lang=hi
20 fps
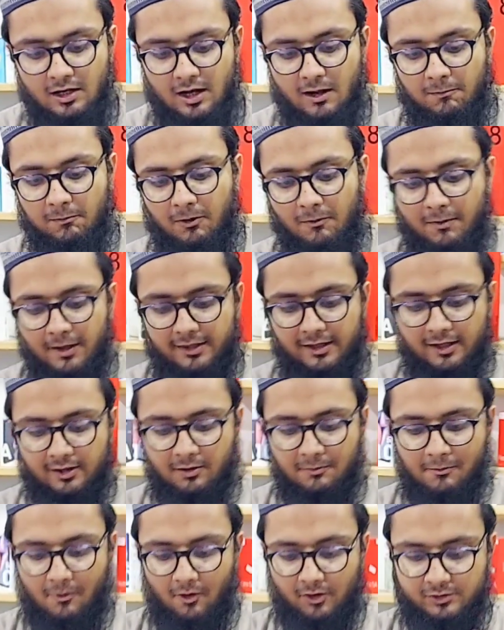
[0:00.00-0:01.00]
आपको
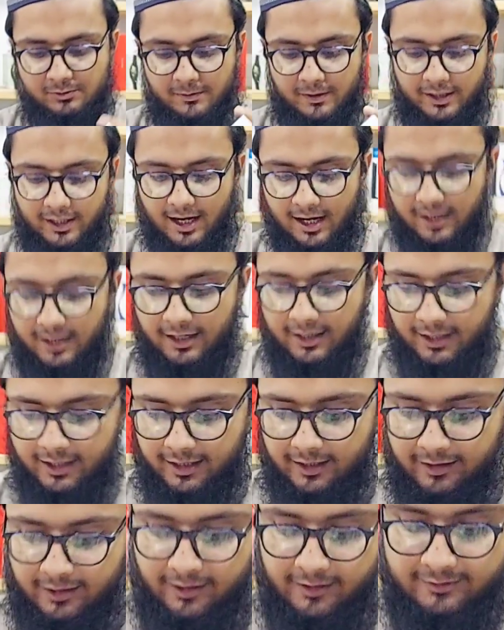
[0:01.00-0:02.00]
बताता हूँ बॉक्स में क्या
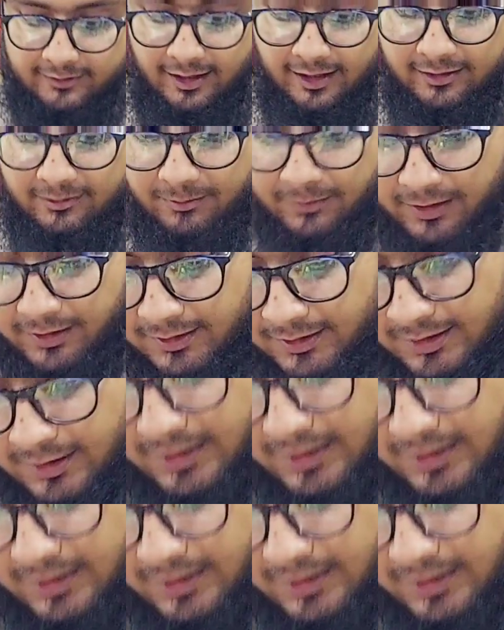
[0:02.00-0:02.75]
कंटेंट है साथ में